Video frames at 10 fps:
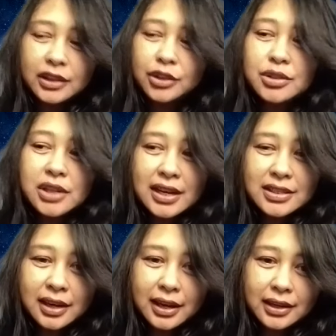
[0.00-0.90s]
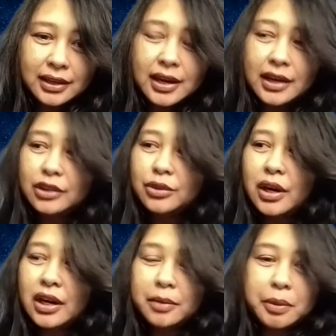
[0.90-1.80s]
Itu jelas sekali dan itu
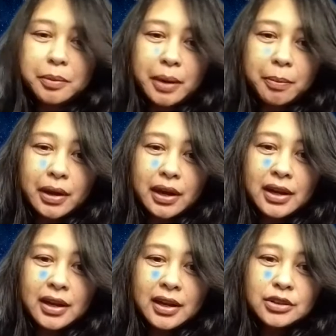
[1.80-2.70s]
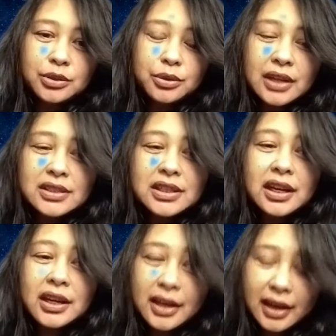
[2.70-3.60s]
ada di beberapa surat
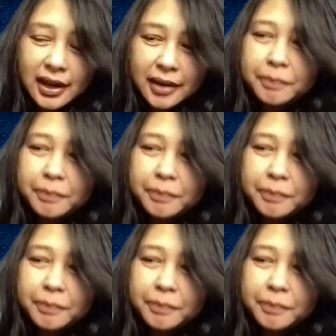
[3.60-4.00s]
sehingga